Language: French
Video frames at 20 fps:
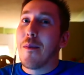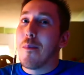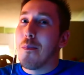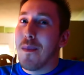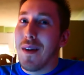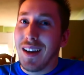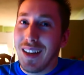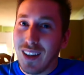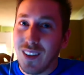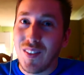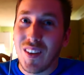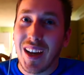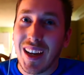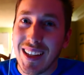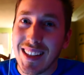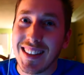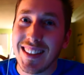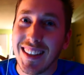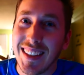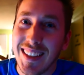Mais les
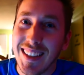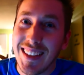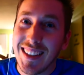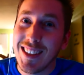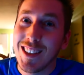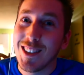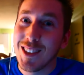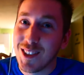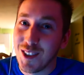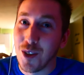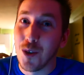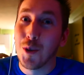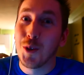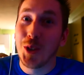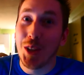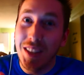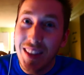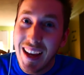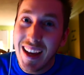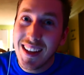Français sont
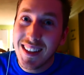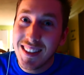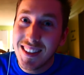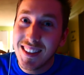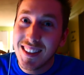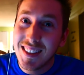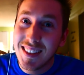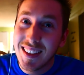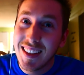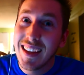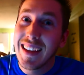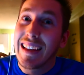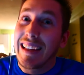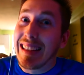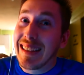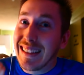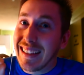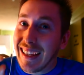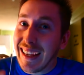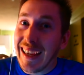tenaces.
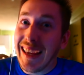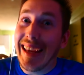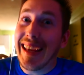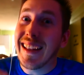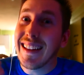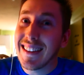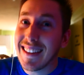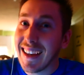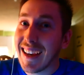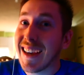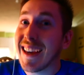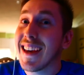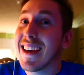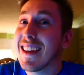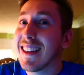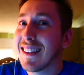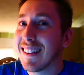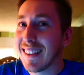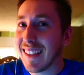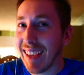Très, très,
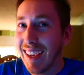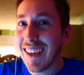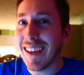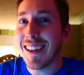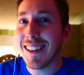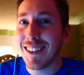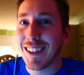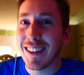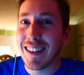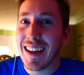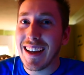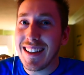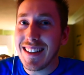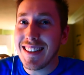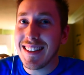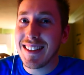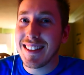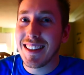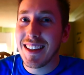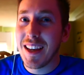très
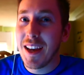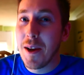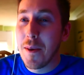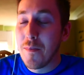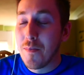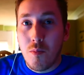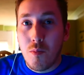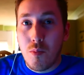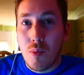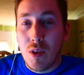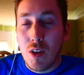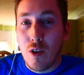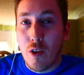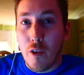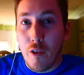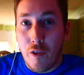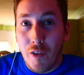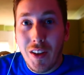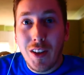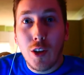tenaces. Puis le
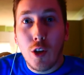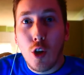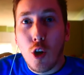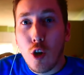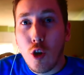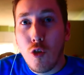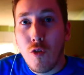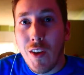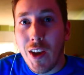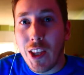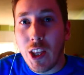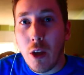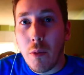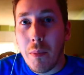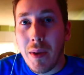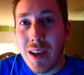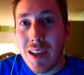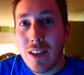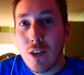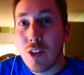fait que le
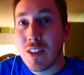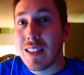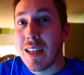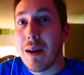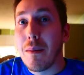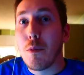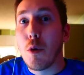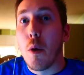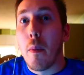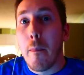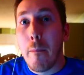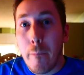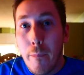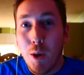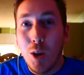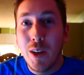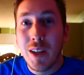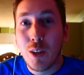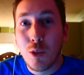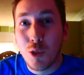gouvernement ne semble
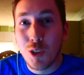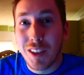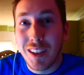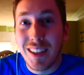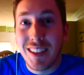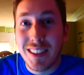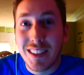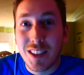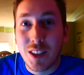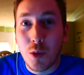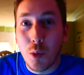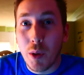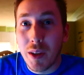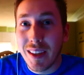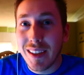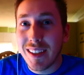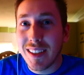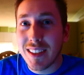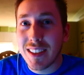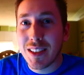pas écouter les
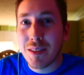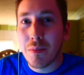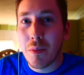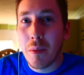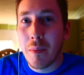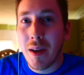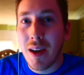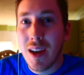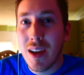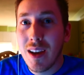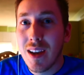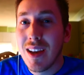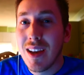citoyens en ce moment,